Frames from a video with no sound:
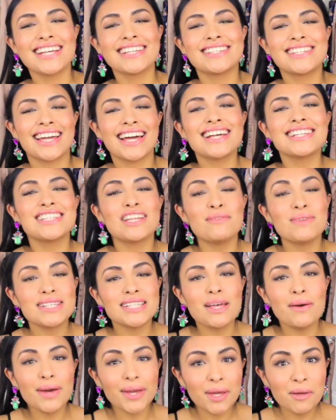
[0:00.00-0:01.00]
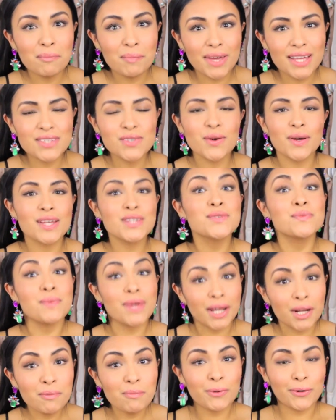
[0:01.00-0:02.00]
Chicas, también saben que pienso que es
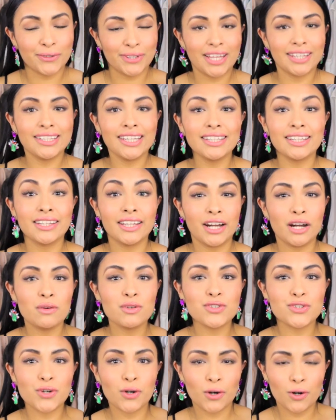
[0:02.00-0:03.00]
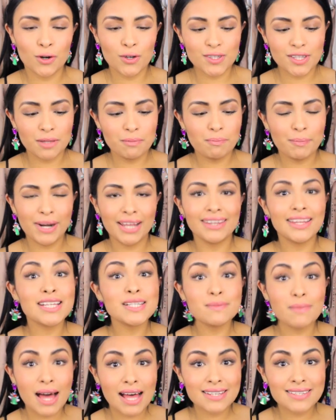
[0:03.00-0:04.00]
bien importante tener en nuestro closet
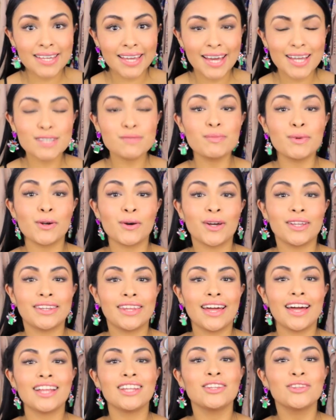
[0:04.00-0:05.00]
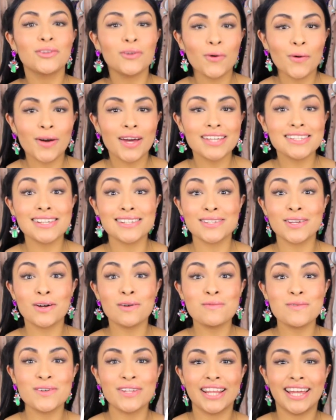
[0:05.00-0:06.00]
prendas básicas, pero que tengan toques así
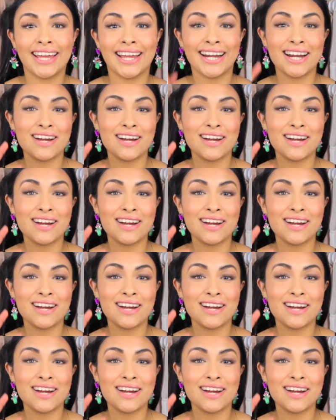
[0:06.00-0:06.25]
como de